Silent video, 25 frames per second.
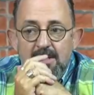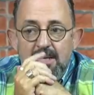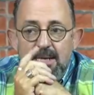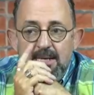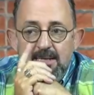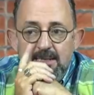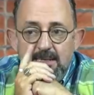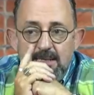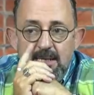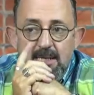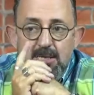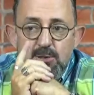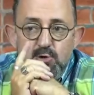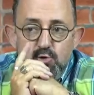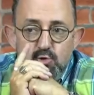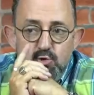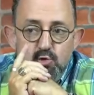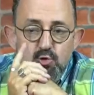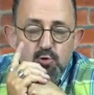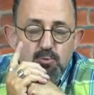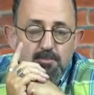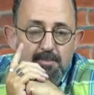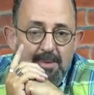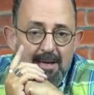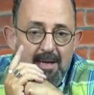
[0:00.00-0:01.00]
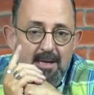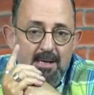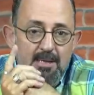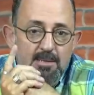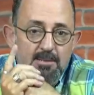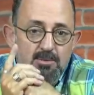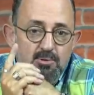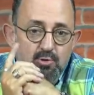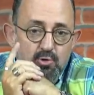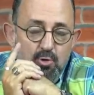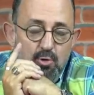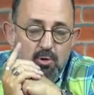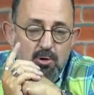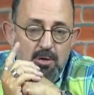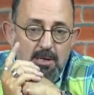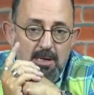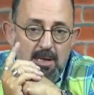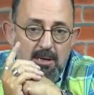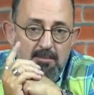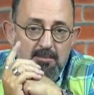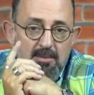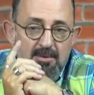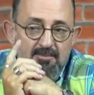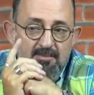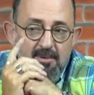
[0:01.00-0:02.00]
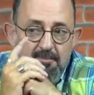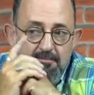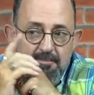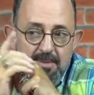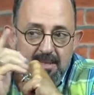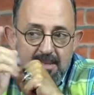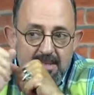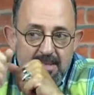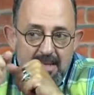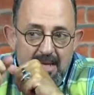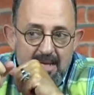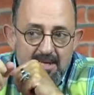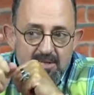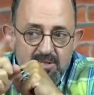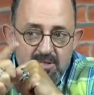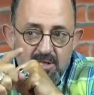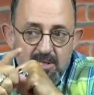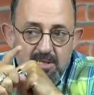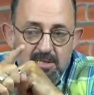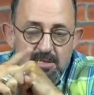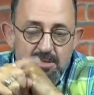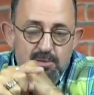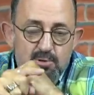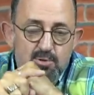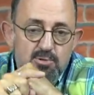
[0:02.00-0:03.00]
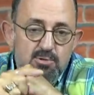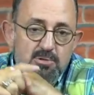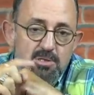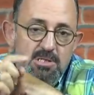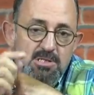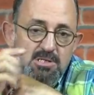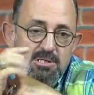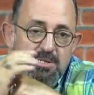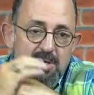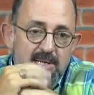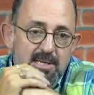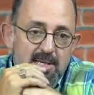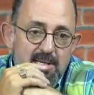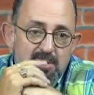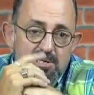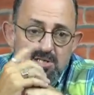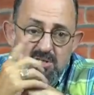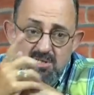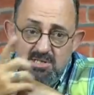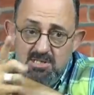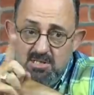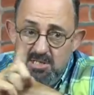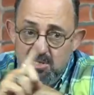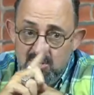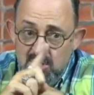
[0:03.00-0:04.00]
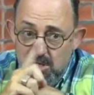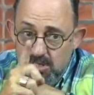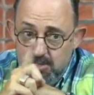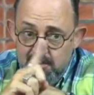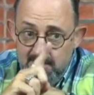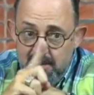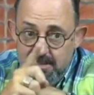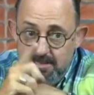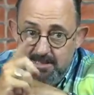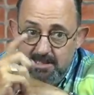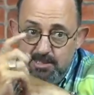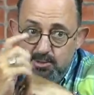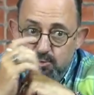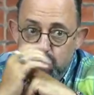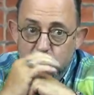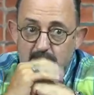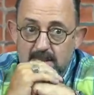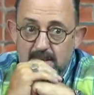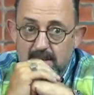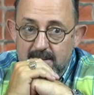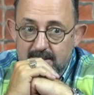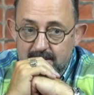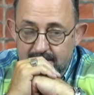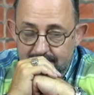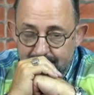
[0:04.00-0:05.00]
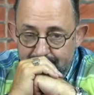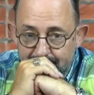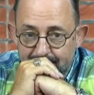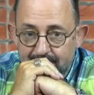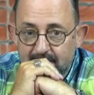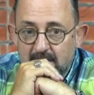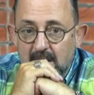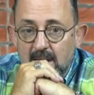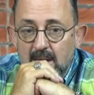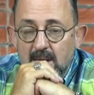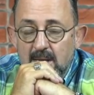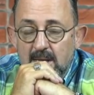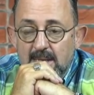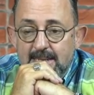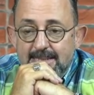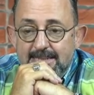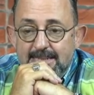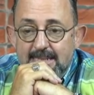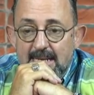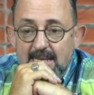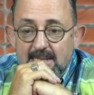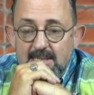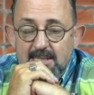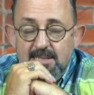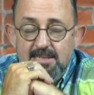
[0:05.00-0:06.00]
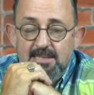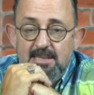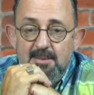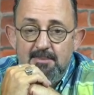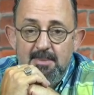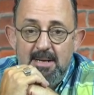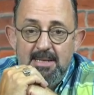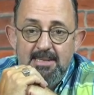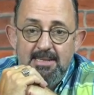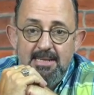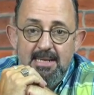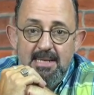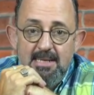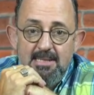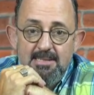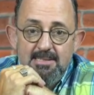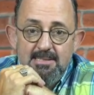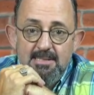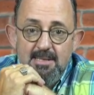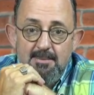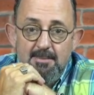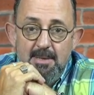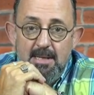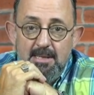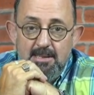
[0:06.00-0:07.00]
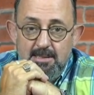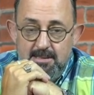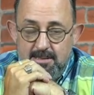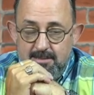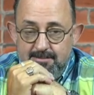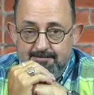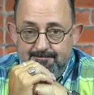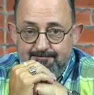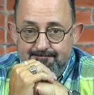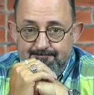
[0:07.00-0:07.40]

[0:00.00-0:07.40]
Yani tecrübe çok önemli ve binlerce yılın süzgecinden geçtiğinde şaşmaz tecrübeler. Evet. Sakla zamanı gelir zaman. Hı